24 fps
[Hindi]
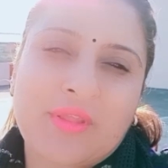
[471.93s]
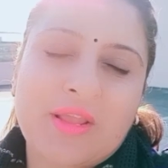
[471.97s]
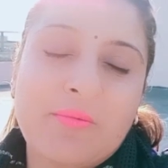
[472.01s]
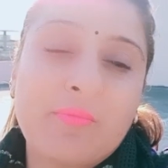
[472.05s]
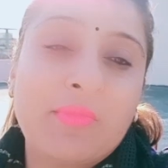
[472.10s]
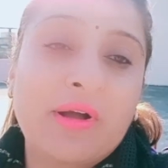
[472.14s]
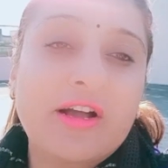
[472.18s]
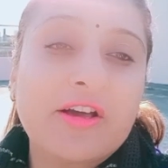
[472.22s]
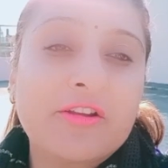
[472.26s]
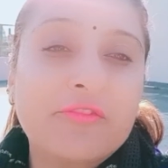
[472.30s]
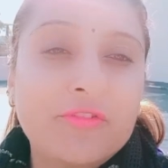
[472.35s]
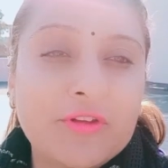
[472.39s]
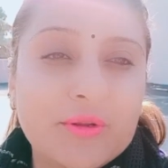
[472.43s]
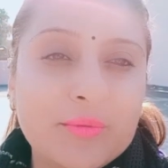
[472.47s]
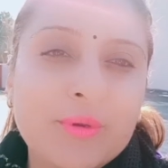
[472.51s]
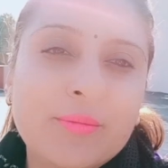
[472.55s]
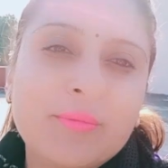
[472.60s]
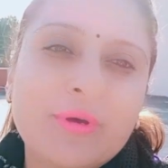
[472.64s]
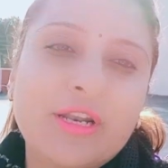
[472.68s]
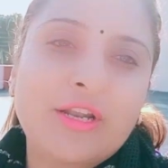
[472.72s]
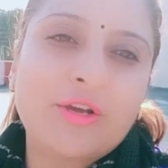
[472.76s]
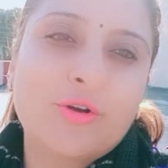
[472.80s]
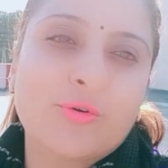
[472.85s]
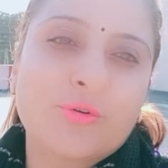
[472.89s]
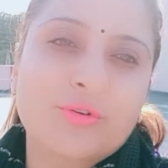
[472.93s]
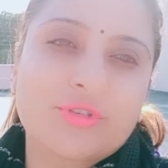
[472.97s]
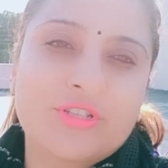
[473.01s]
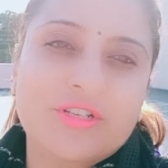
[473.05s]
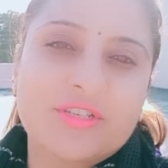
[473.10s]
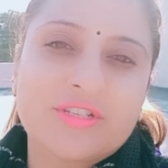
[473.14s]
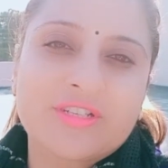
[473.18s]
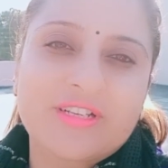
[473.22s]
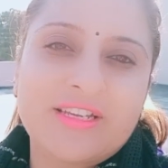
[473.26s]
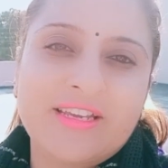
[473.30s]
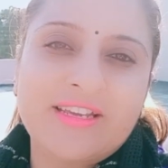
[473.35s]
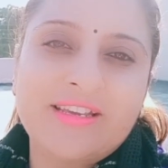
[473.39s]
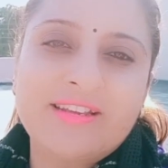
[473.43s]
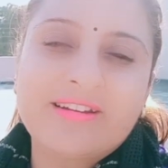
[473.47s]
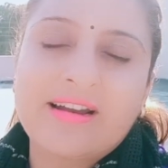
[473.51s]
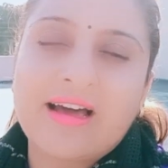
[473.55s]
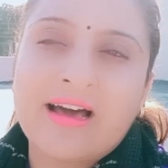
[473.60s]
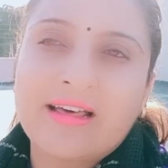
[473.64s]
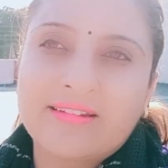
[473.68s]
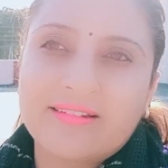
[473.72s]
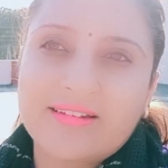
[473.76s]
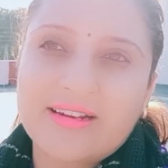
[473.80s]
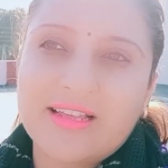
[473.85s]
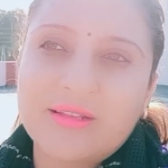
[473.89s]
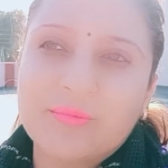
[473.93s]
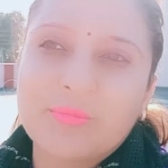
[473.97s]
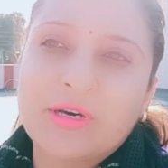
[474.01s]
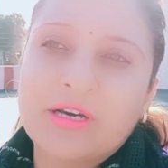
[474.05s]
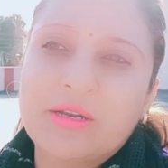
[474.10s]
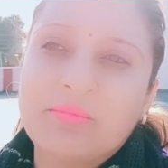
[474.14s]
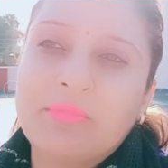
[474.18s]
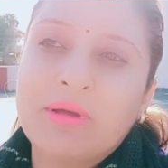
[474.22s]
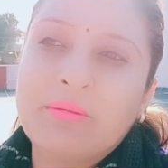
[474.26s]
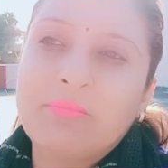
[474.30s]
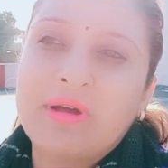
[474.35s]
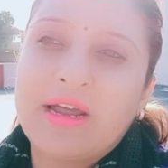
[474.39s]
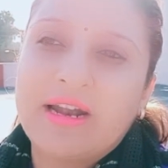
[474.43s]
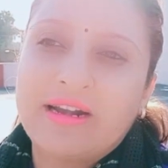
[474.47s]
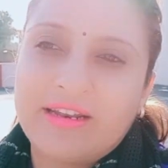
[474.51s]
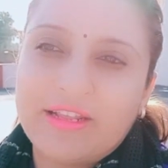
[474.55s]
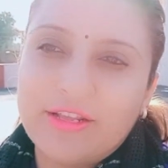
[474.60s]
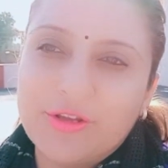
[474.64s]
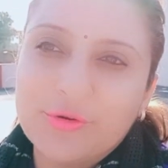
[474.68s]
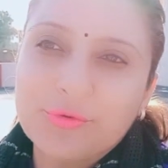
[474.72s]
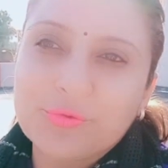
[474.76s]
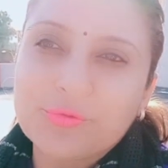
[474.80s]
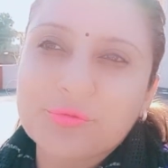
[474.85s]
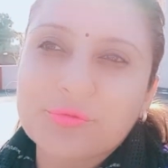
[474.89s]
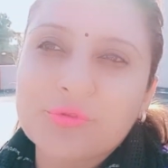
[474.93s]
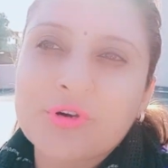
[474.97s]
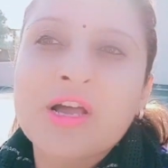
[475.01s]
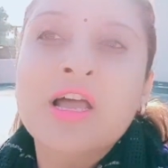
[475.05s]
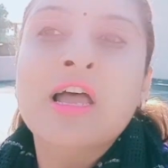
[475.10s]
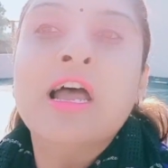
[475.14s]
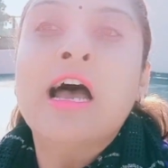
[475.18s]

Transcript: मगर फिर भी मैंने कोशिश की रात रात भर मैं बैठी हूँ